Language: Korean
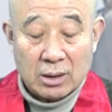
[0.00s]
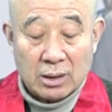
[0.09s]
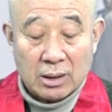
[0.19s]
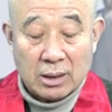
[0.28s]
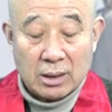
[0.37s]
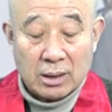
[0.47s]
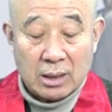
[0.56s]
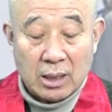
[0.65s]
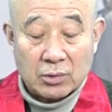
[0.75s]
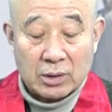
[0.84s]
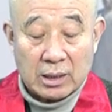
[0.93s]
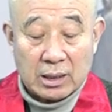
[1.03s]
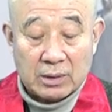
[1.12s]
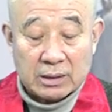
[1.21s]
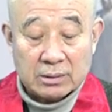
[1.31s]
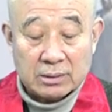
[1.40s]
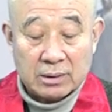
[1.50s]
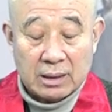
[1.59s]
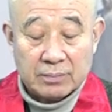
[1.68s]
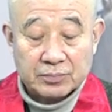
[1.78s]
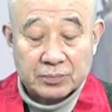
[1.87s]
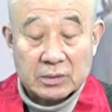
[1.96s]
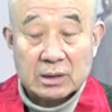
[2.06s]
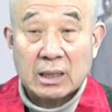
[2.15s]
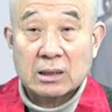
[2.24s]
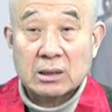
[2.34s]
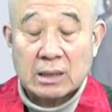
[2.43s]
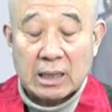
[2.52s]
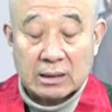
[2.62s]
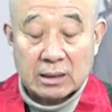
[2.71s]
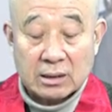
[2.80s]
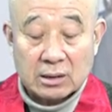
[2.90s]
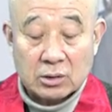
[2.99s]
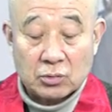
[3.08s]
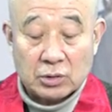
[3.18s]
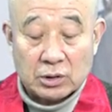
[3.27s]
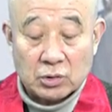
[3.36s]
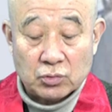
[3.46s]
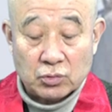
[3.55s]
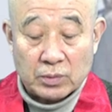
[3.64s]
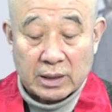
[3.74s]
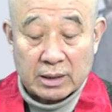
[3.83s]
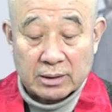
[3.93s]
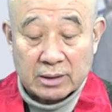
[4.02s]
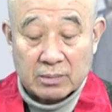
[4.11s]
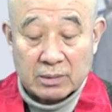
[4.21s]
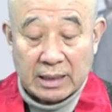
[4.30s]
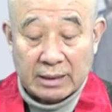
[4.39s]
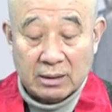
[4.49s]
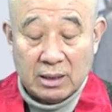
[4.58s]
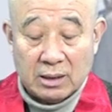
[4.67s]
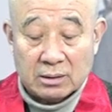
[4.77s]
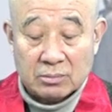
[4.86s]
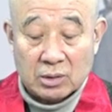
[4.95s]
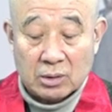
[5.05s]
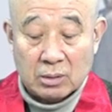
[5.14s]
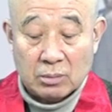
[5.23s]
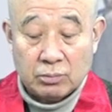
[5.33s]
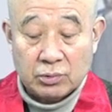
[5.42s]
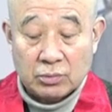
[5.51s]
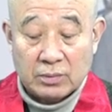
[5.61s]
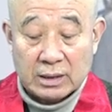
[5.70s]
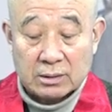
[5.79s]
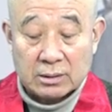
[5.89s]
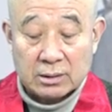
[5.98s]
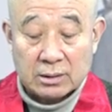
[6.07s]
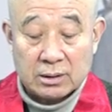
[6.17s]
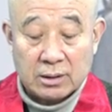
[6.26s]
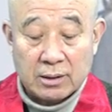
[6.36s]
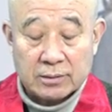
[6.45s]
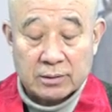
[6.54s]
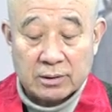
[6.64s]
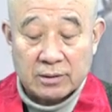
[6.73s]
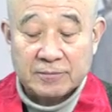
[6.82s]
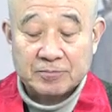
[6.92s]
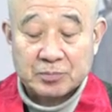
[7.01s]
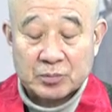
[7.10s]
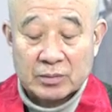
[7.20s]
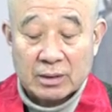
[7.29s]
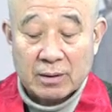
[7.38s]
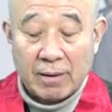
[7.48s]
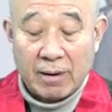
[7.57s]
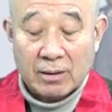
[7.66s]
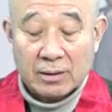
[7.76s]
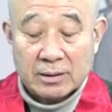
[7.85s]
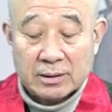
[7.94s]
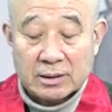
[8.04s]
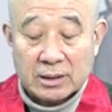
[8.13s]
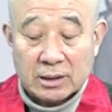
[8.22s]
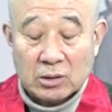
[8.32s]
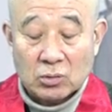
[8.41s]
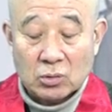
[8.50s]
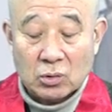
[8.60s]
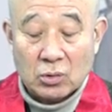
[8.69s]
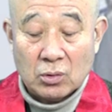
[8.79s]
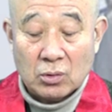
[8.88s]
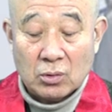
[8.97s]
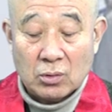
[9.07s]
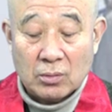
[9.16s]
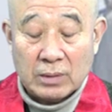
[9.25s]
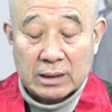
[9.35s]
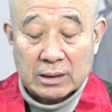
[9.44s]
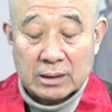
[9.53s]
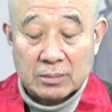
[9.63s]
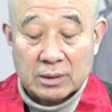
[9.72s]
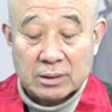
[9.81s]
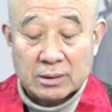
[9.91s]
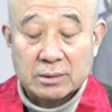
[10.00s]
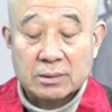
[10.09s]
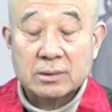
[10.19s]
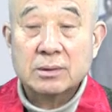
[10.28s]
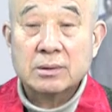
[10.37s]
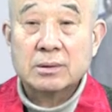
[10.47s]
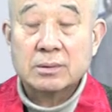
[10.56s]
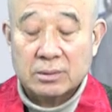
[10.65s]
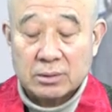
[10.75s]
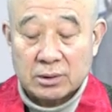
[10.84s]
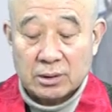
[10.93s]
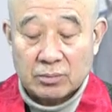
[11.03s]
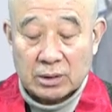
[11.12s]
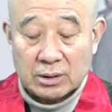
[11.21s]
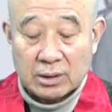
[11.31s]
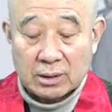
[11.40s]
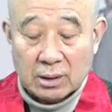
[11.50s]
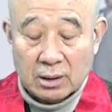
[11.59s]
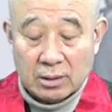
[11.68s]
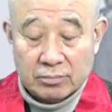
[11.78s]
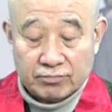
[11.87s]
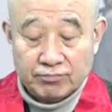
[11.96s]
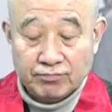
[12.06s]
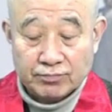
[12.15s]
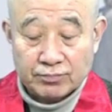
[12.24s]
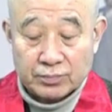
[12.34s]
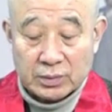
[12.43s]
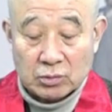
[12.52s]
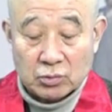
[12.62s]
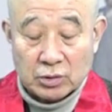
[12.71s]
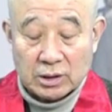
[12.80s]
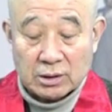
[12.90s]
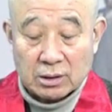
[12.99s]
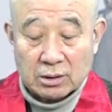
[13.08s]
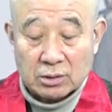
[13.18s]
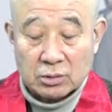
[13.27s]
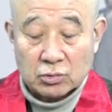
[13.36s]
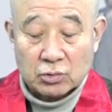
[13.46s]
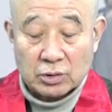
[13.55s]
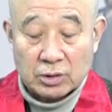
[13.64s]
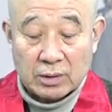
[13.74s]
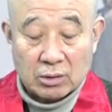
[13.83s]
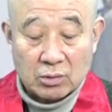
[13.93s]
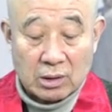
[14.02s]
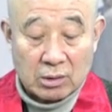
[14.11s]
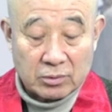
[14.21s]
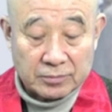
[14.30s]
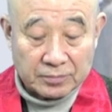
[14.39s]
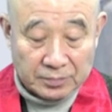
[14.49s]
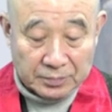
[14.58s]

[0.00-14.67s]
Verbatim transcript: 에, 예, 아우랑가바드 아잔, 아잔타 석굴이 있죠 유명한 그 다음에 난데드 뭐 푸르마 등지에서 이제 인도 말하자면은 그 스님들이 비구들이 이제 거기서 주로 이제 활동하고